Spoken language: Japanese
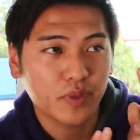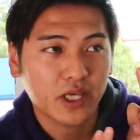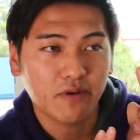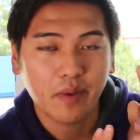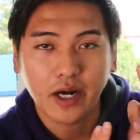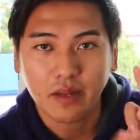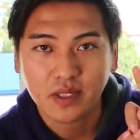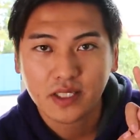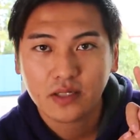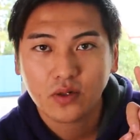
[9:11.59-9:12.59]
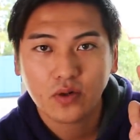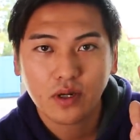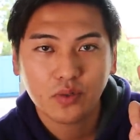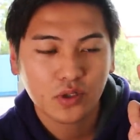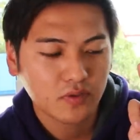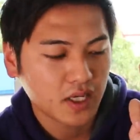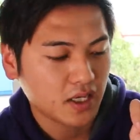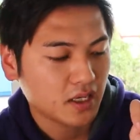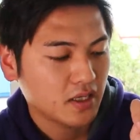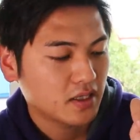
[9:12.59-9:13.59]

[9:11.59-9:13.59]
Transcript: 見極められます。これは僕は